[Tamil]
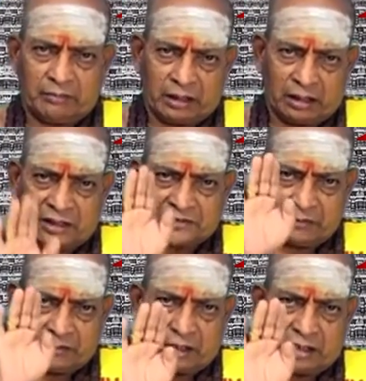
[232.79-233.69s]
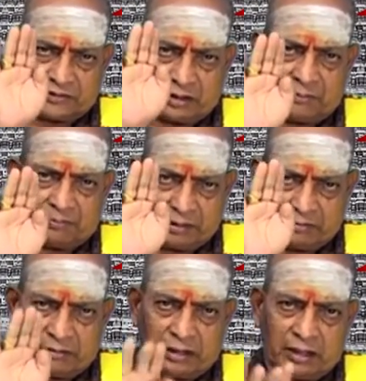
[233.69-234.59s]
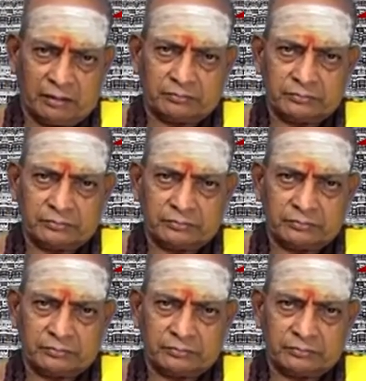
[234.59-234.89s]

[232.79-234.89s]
மகா சிவராத்திரி பெருவிழா